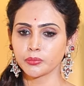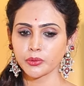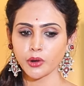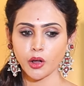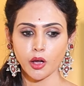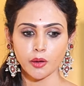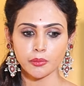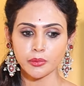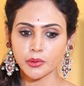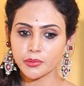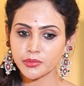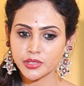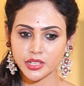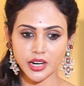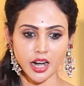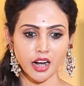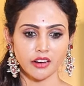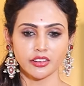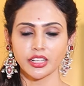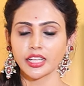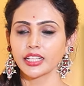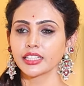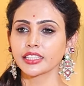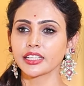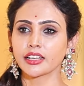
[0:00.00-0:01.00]
ప్రాబ్లమ్స్
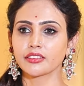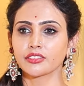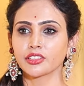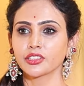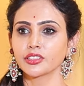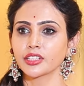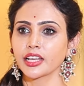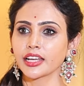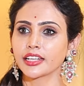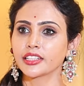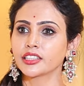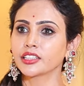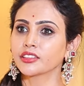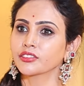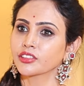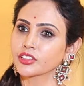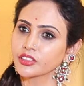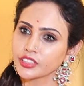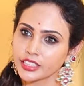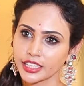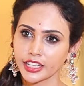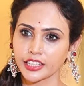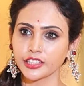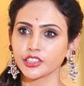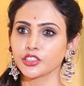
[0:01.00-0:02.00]
రావడానికి ఎవరు డైట్
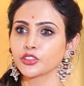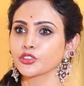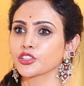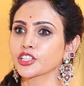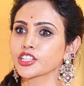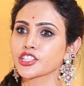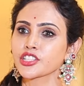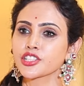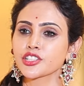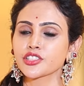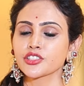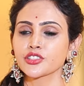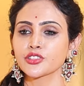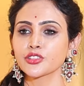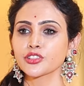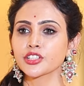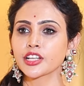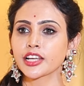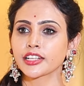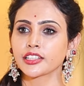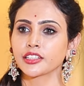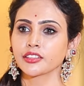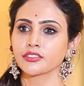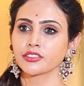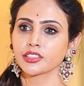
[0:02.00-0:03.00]
ఇవ్వరు ఏ న్యూట్రిషనిస్ట్
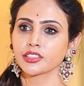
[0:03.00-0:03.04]
డైట్